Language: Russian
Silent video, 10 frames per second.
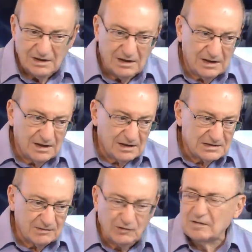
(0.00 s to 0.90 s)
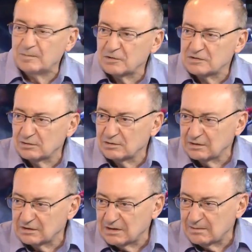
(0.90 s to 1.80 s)
А основной вопрос,
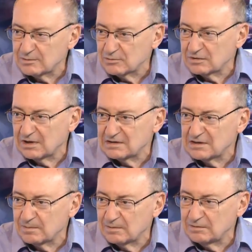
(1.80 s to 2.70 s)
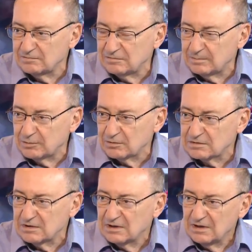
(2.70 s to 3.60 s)
который там обсуждается, по-моему,
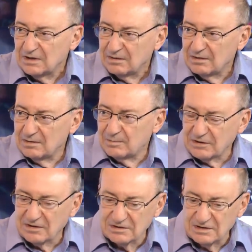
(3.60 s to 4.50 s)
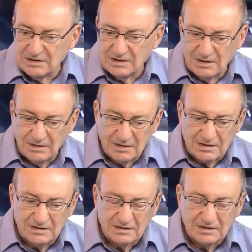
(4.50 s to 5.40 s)
вопрос э, продолжения
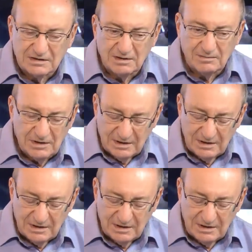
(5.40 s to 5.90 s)
каких-то там